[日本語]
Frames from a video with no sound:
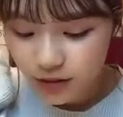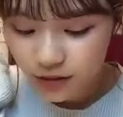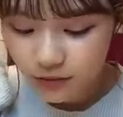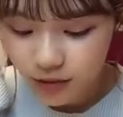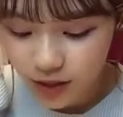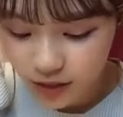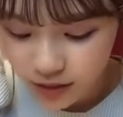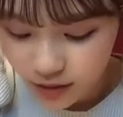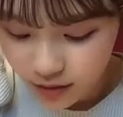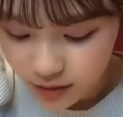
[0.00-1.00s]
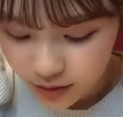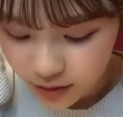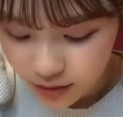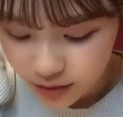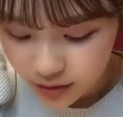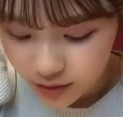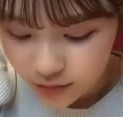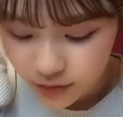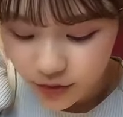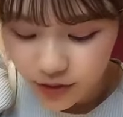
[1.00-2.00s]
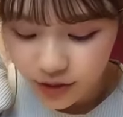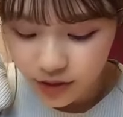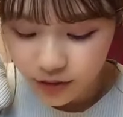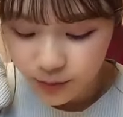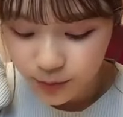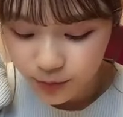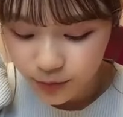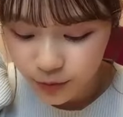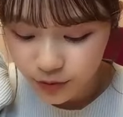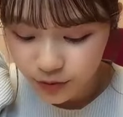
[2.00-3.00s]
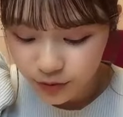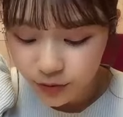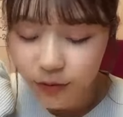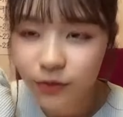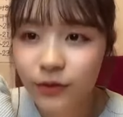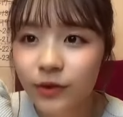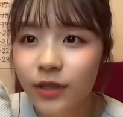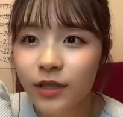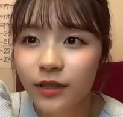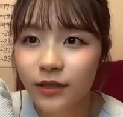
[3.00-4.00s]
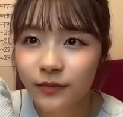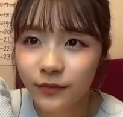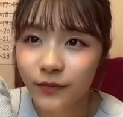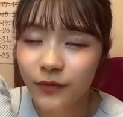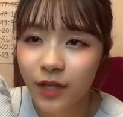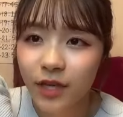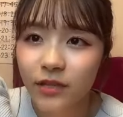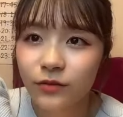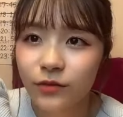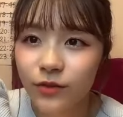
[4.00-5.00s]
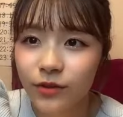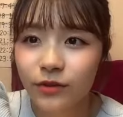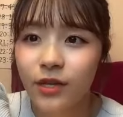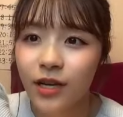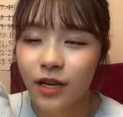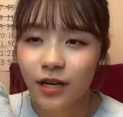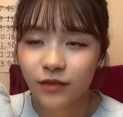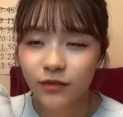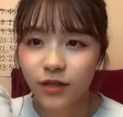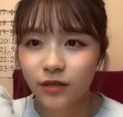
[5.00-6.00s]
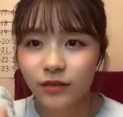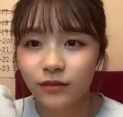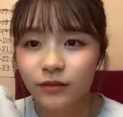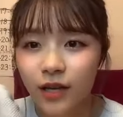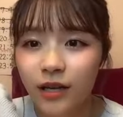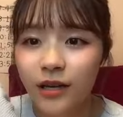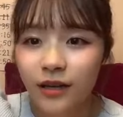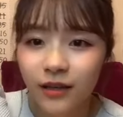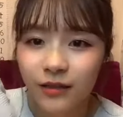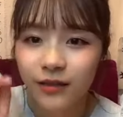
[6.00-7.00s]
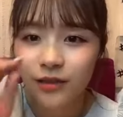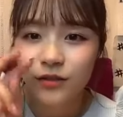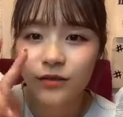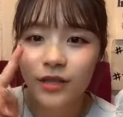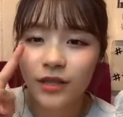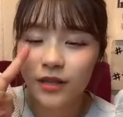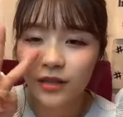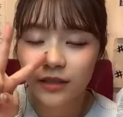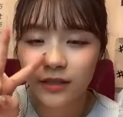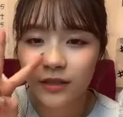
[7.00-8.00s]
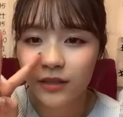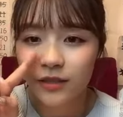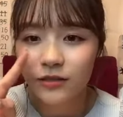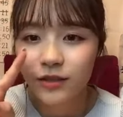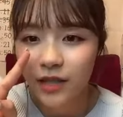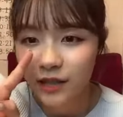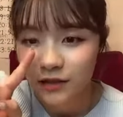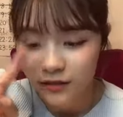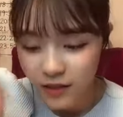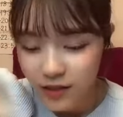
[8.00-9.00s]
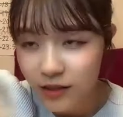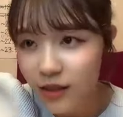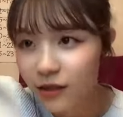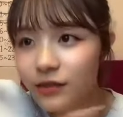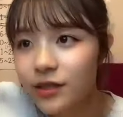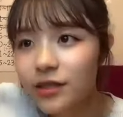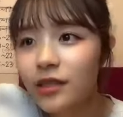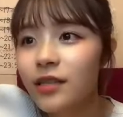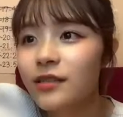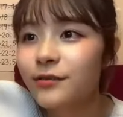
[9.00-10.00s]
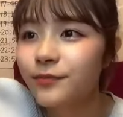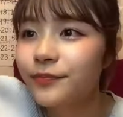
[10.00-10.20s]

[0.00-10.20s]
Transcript: るので多分9時20分頃に配信の途中で解除が来るので2週や2週投げてくださったら嬉しいです